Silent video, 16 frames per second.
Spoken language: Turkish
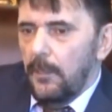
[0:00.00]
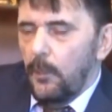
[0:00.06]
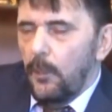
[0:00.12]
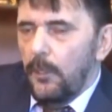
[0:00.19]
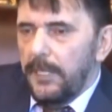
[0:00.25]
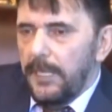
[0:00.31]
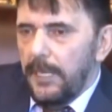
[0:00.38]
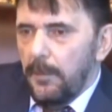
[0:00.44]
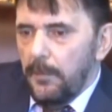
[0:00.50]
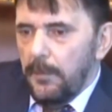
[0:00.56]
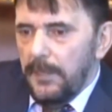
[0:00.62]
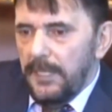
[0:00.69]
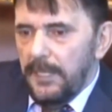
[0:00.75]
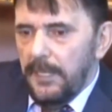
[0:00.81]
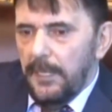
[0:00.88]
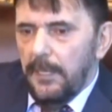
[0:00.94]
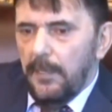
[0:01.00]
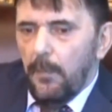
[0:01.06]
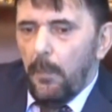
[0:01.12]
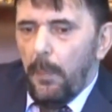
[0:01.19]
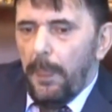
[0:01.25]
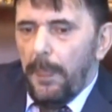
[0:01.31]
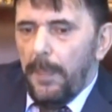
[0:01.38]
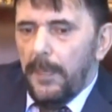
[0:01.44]
Ülkemiz için
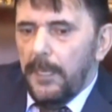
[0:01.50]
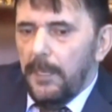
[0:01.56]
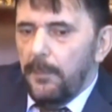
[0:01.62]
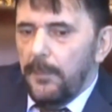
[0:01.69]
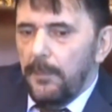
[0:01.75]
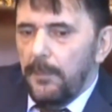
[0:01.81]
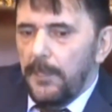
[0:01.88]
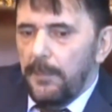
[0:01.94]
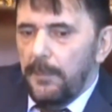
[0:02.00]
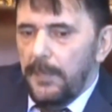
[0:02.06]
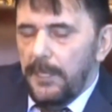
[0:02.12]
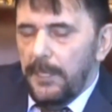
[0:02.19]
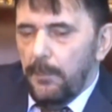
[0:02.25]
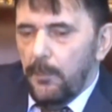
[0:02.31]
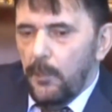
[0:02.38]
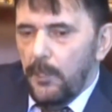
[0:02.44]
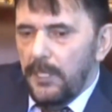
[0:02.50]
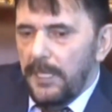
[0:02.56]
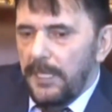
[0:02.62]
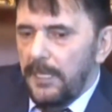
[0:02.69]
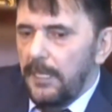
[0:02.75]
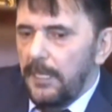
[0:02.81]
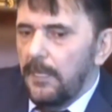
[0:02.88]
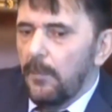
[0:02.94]
yapılmış bir şey,
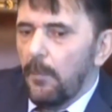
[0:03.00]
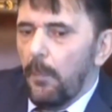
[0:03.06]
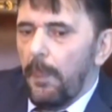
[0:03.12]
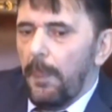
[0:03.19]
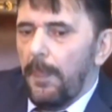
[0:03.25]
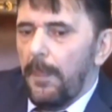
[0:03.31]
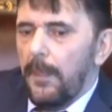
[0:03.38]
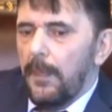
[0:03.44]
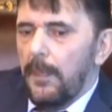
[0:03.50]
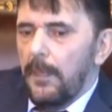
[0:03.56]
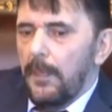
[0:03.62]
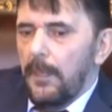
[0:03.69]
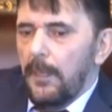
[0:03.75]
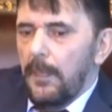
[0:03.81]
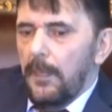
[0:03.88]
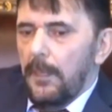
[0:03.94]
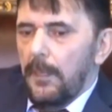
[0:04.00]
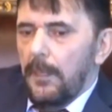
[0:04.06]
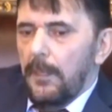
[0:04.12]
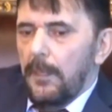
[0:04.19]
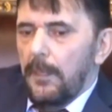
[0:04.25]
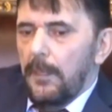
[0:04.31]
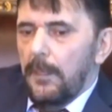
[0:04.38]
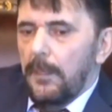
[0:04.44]
projedir.
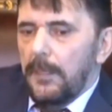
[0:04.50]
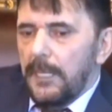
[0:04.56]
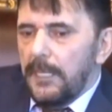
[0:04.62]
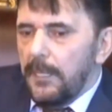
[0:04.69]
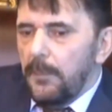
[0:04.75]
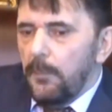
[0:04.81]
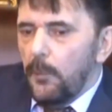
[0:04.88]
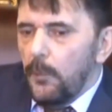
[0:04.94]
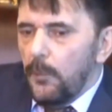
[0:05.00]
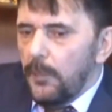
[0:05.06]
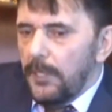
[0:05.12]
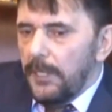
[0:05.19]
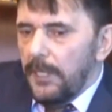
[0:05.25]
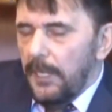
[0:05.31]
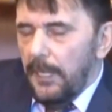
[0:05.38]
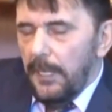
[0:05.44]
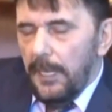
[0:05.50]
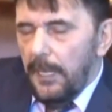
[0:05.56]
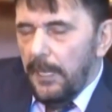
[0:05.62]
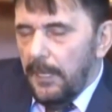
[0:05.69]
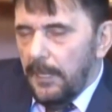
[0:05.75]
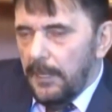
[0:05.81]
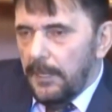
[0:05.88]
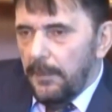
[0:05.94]
Nasip olursa Allah
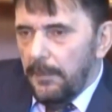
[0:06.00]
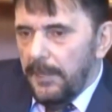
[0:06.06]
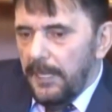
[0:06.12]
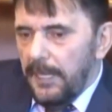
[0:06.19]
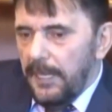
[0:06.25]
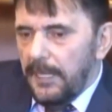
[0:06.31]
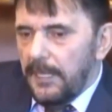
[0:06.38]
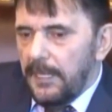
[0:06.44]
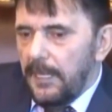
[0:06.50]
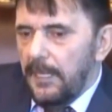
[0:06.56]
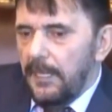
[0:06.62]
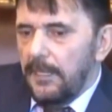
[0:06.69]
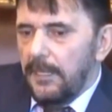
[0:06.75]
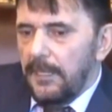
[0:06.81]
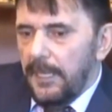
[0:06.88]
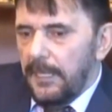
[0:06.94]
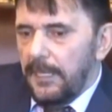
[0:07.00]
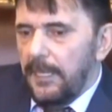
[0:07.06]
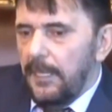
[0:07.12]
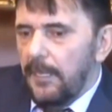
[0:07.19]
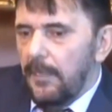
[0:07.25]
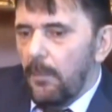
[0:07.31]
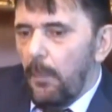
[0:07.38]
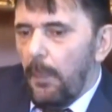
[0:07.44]
nasip ederse
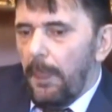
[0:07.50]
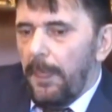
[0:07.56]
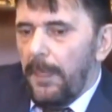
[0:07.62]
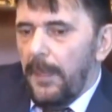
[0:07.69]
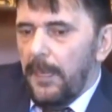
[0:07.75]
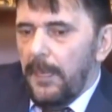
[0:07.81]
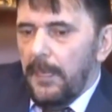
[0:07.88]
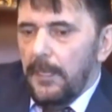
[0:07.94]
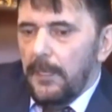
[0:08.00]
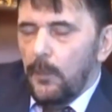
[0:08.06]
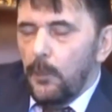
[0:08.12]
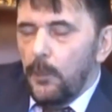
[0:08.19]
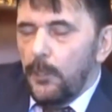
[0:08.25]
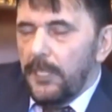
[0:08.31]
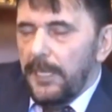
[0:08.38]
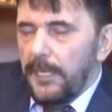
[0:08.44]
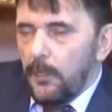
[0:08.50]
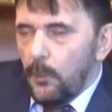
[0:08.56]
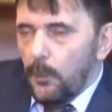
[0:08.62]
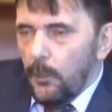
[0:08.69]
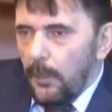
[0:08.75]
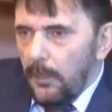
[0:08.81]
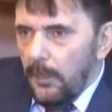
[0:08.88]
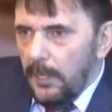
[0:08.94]
zaten üç ay
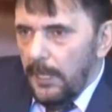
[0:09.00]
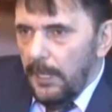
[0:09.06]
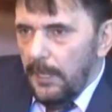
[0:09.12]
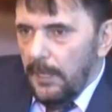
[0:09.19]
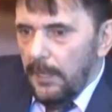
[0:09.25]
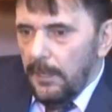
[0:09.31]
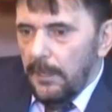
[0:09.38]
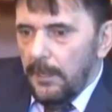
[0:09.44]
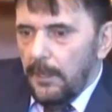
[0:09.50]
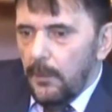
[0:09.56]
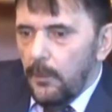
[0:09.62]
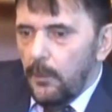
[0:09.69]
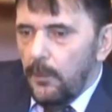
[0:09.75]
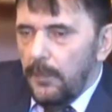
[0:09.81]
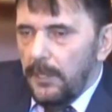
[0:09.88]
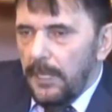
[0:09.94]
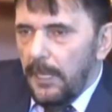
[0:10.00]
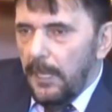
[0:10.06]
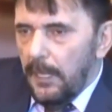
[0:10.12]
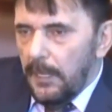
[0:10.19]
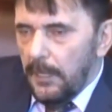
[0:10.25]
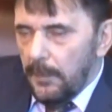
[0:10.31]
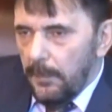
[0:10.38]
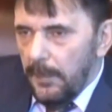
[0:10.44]
sonra dünya
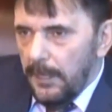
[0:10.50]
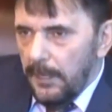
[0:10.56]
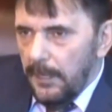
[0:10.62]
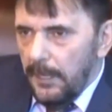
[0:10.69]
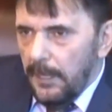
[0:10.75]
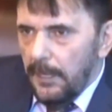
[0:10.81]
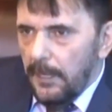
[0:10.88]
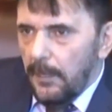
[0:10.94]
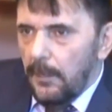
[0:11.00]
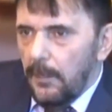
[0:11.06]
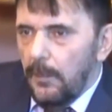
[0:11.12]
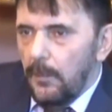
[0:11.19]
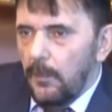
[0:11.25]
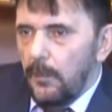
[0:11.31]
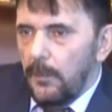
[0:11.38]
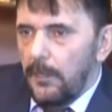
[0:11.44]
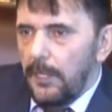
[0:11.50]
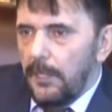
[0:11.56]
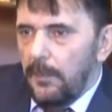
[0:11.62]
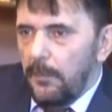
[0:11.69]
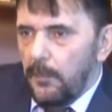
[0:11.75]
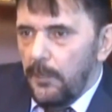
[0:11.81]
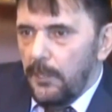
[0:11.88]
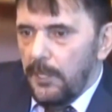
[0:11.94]
lansmanında
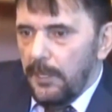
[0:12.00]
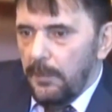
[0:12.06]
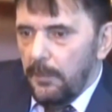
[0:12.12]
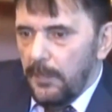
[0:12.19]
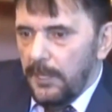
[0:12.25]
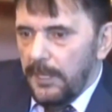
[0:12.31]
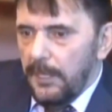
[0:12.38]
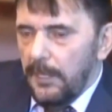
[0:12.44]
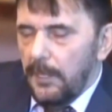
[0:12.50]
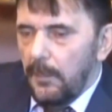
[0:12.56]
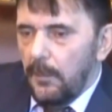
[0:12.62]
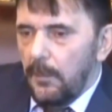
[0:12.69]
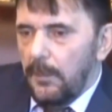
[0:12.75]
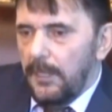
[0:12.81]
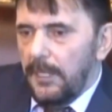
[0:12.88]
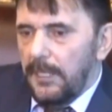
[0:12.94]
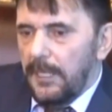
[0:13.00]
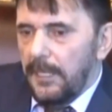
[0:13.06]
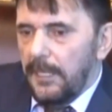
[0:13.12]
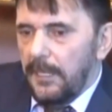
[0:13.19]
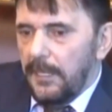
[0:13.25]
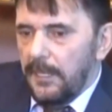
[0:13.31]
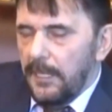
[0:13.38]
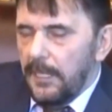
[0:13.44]
öteki projemizi orada
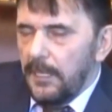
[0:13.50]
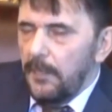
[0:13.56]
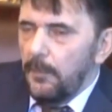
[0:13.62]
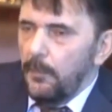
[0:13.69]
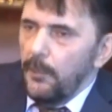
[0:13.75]
tanıtacağız.